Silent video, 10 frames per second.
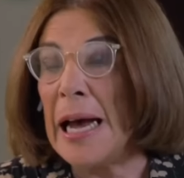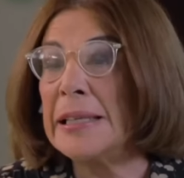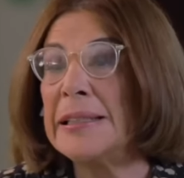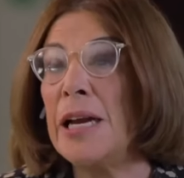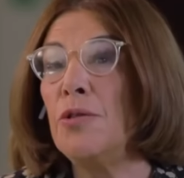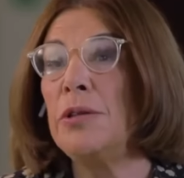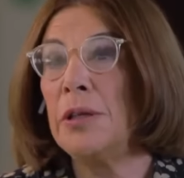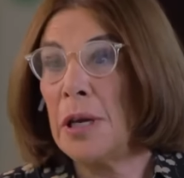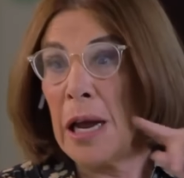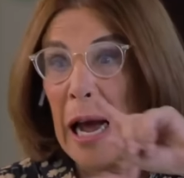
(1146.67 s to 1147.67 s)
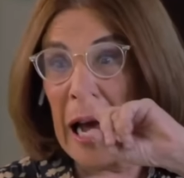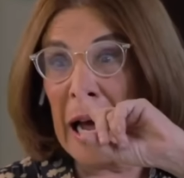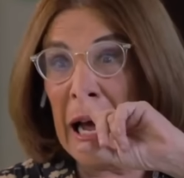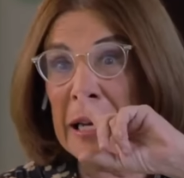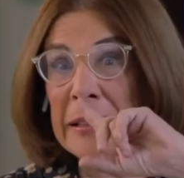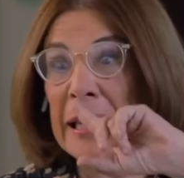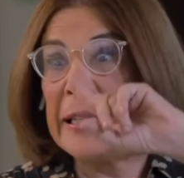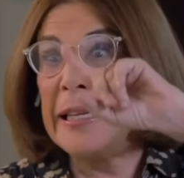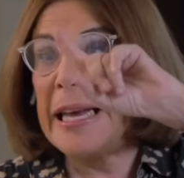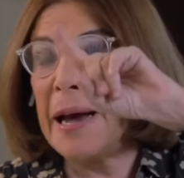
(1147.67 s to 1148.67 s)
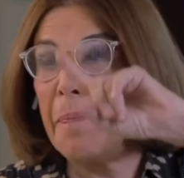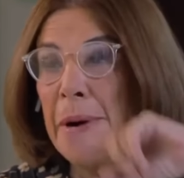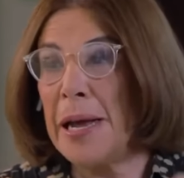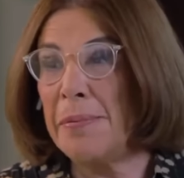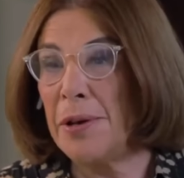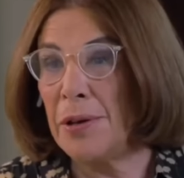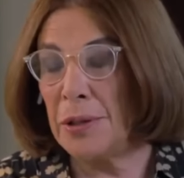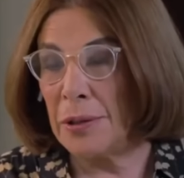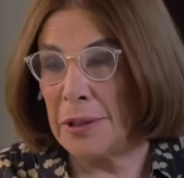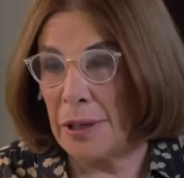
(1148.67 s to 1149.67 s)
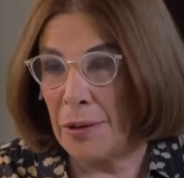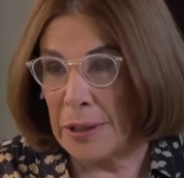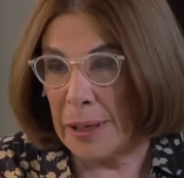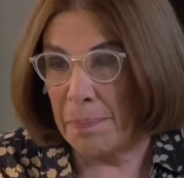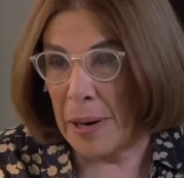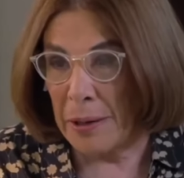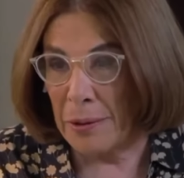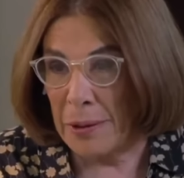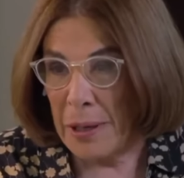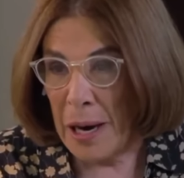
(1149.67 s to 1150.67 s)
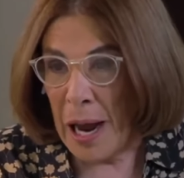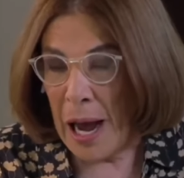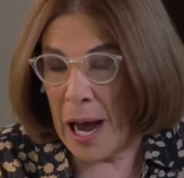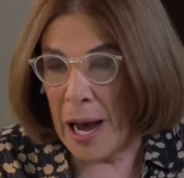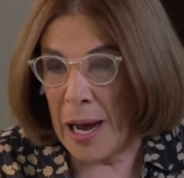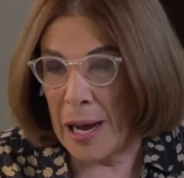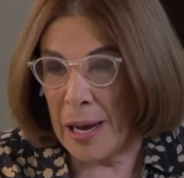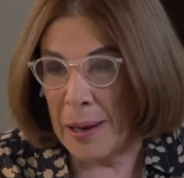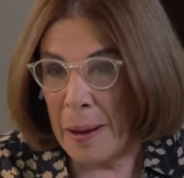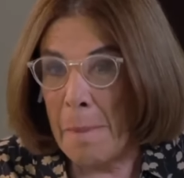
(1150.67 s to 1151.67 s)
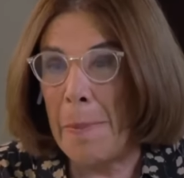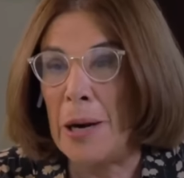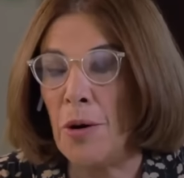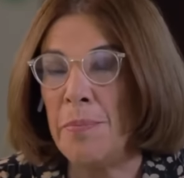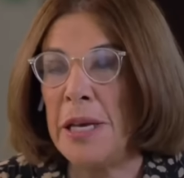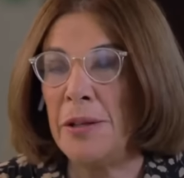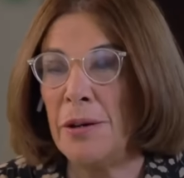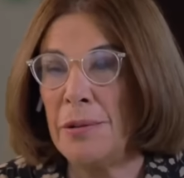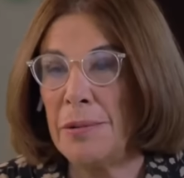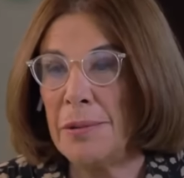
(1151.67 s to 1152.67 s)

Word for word: Hasta el, hasta el día previo en donde lo atraparon a Palomino,